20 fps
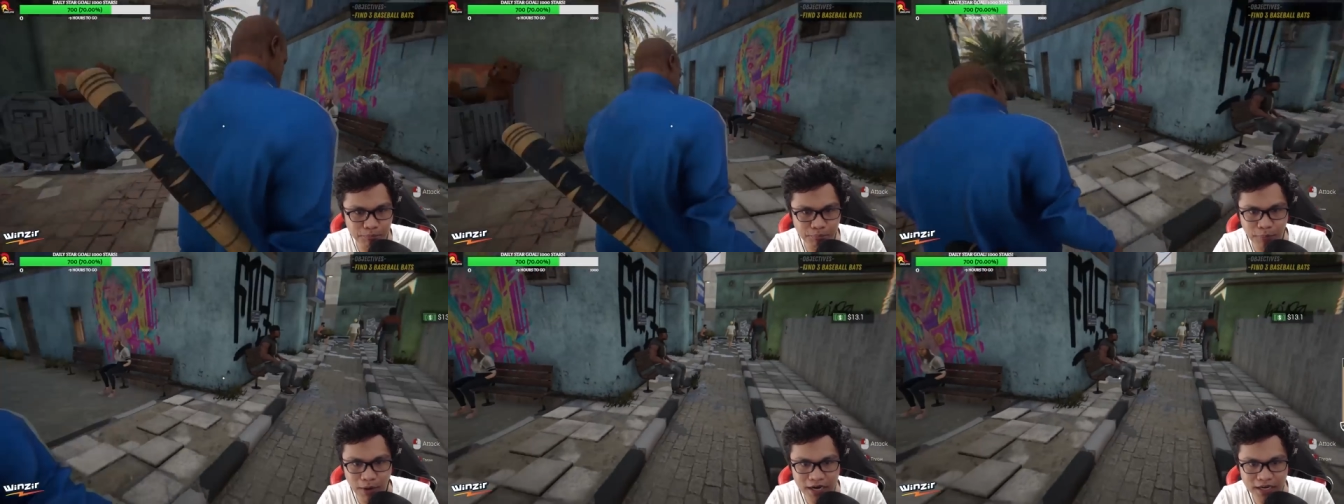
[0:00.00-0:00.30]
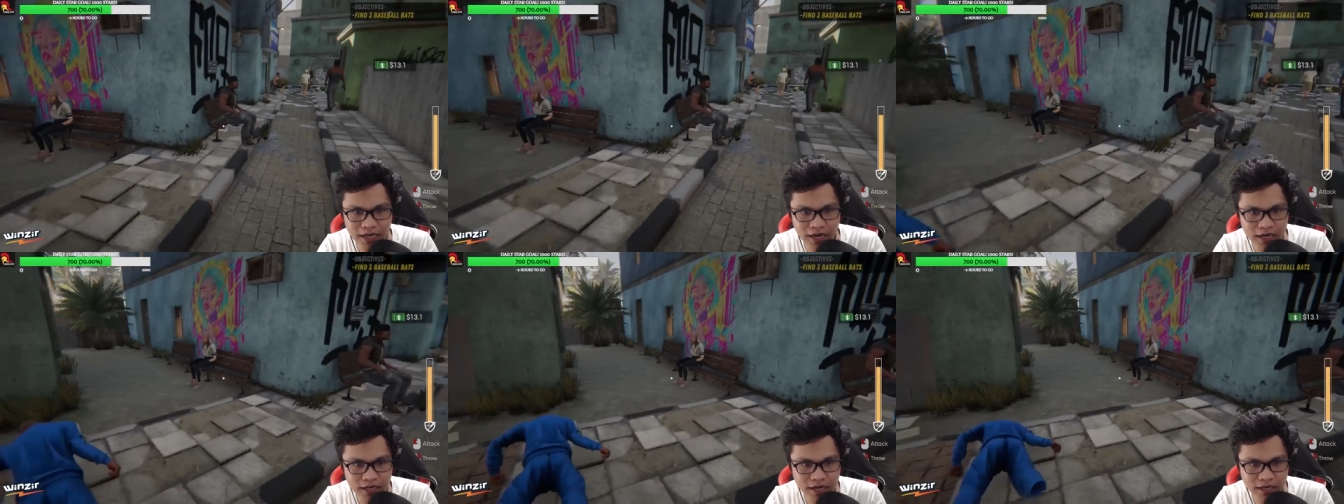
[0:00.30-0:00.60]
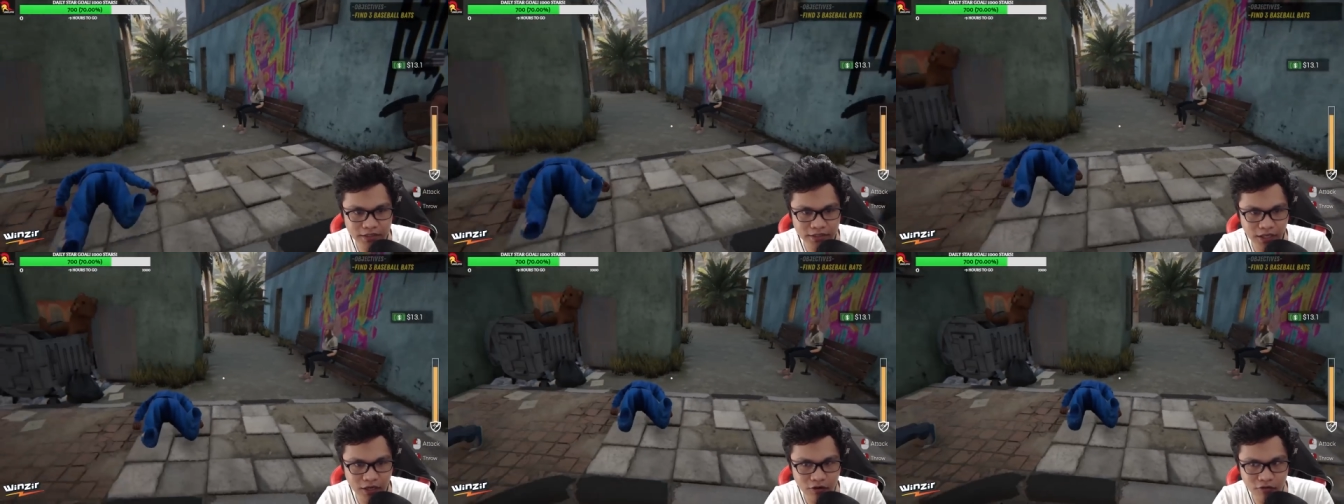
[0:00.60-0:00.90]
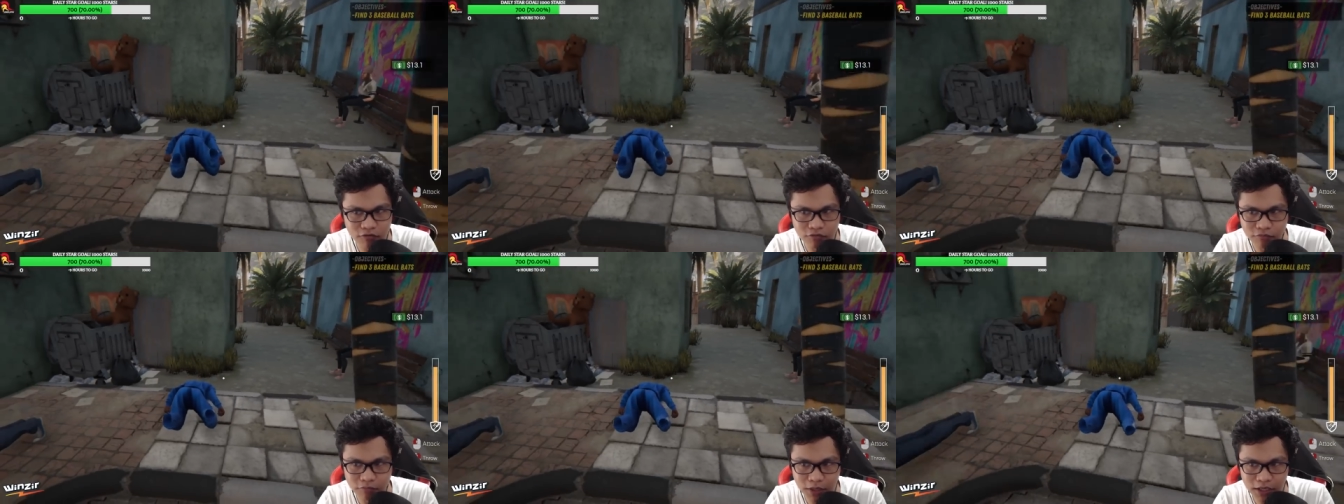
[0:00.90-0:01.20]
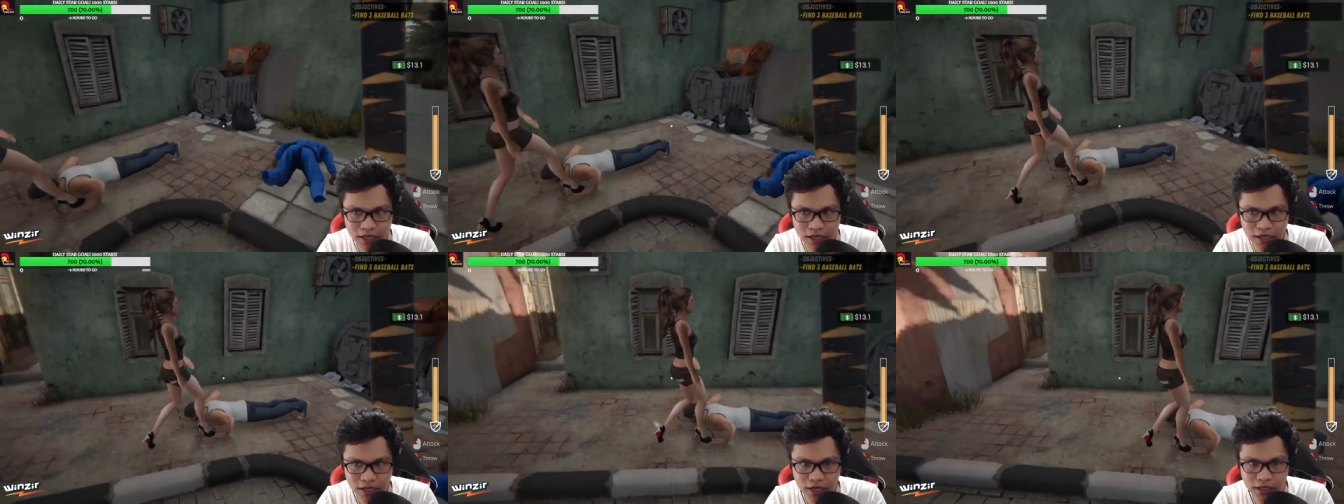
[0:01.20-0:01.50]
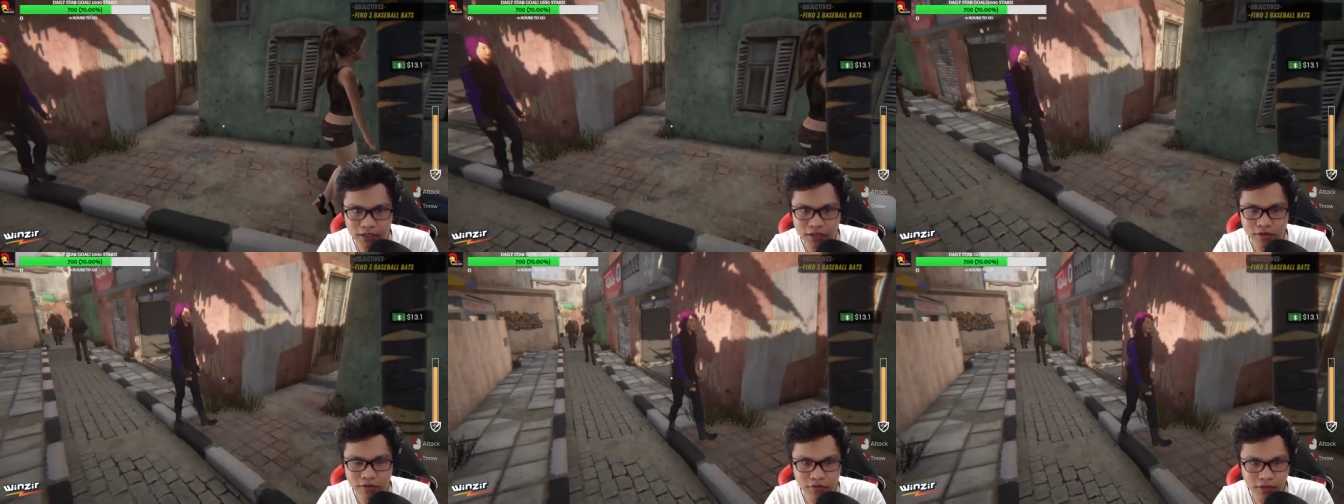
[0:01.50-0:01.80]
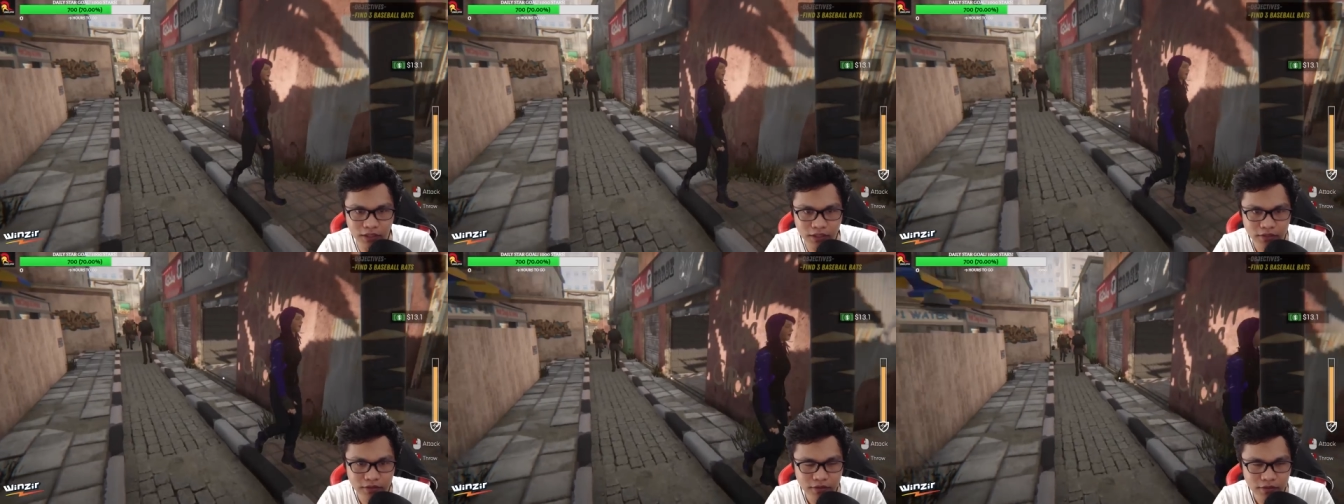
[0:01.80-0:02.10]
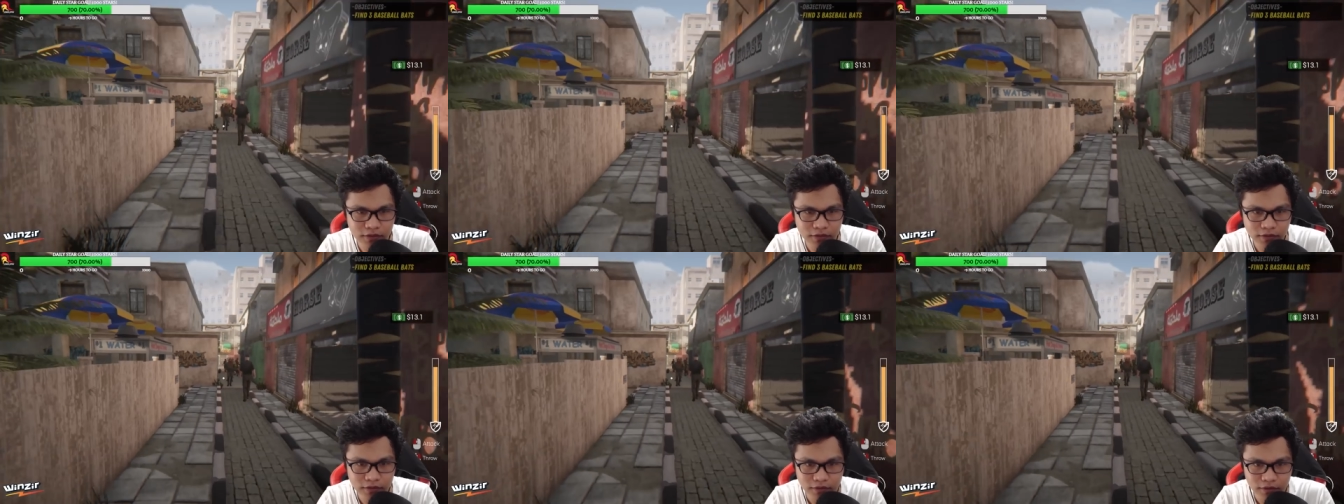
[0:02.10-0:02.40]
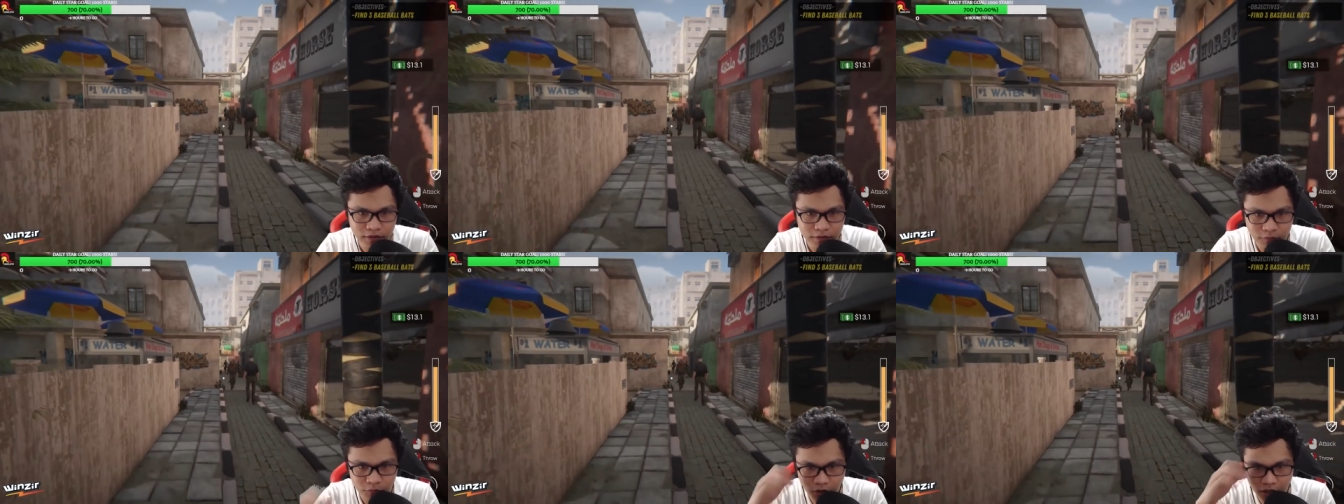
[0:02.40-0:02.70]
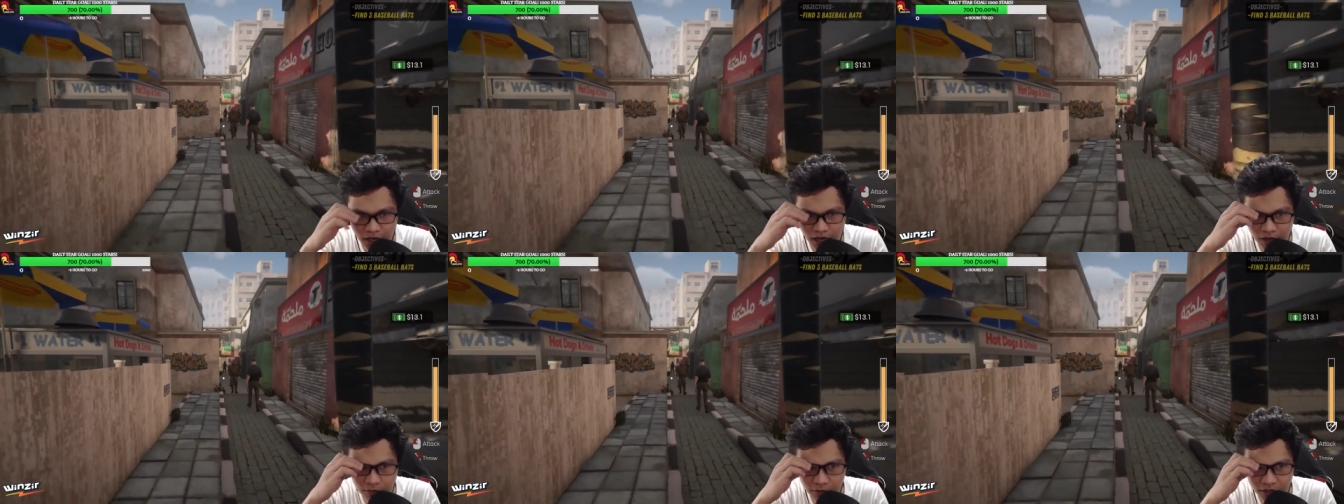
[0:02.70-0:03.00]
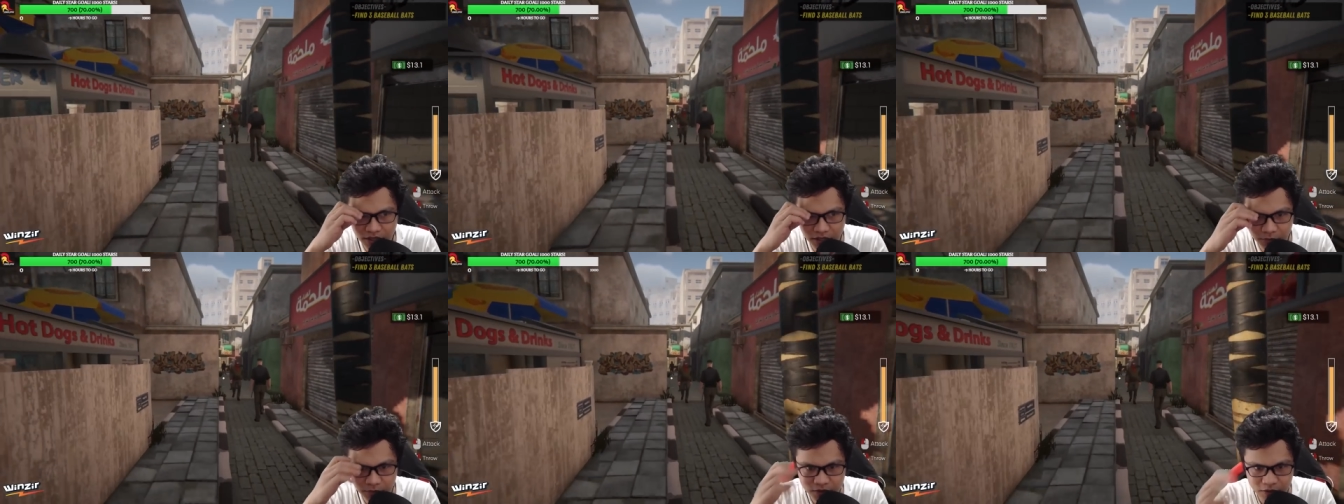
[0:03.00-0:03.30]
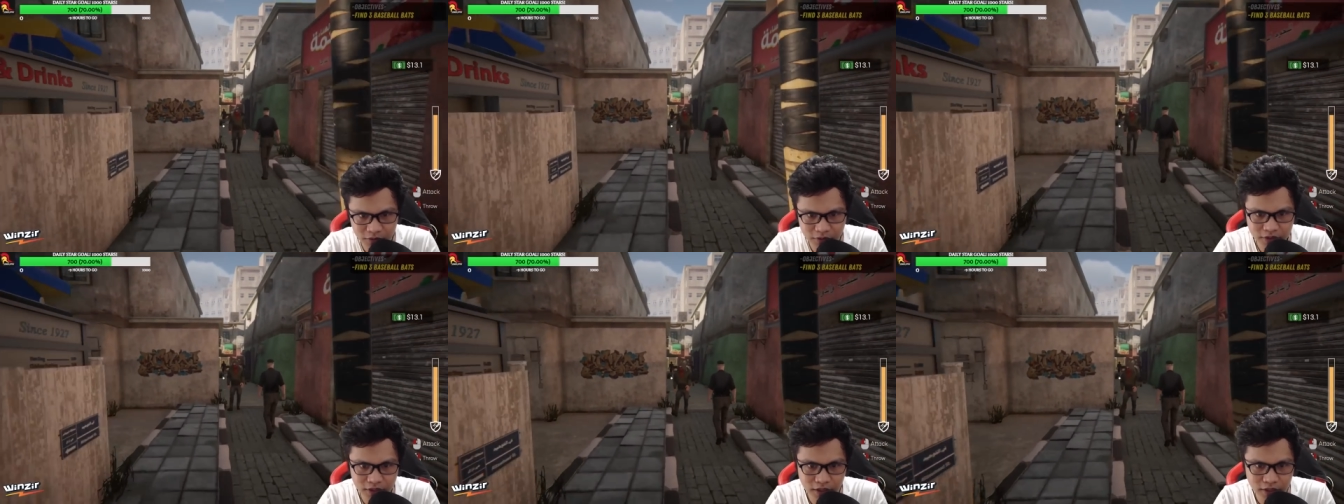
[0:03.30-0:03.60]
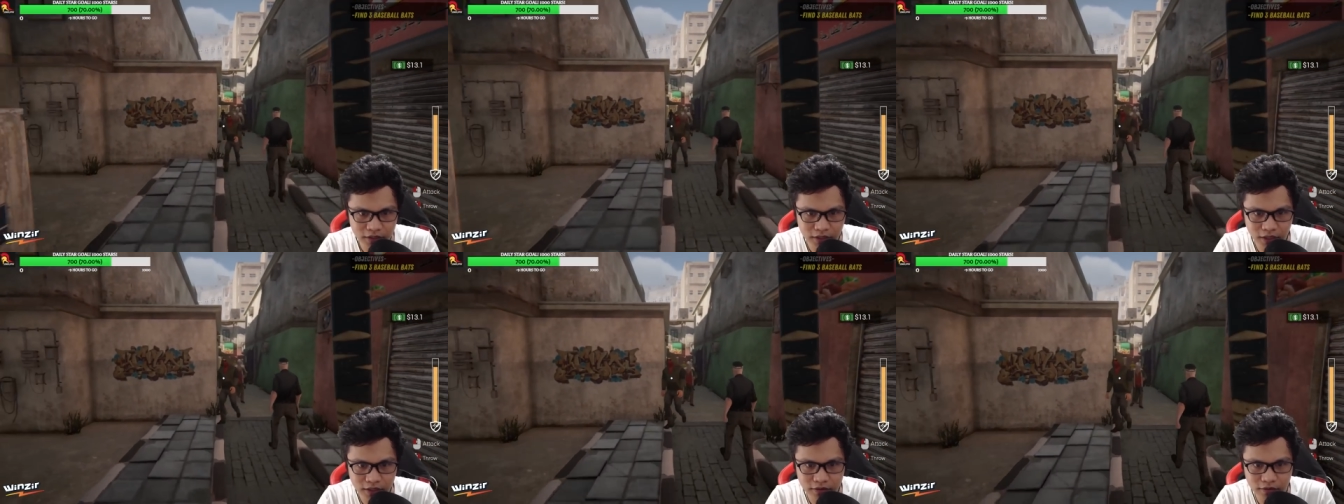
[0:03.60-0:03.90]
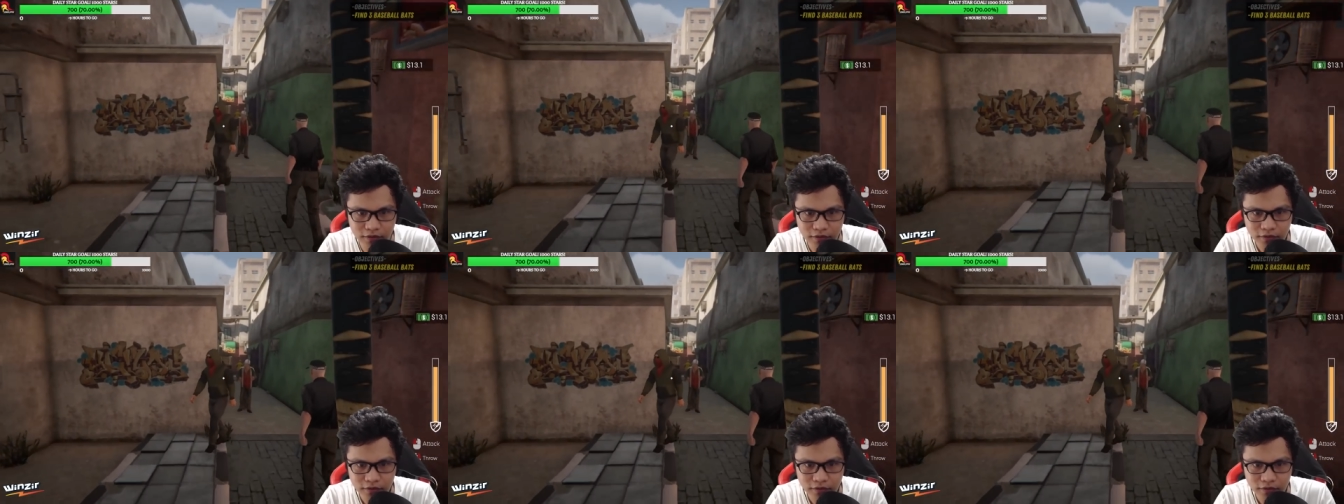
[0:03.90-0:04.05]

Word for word: Baga kag naong, baga kag naong ha. Mugamit mo sa internet.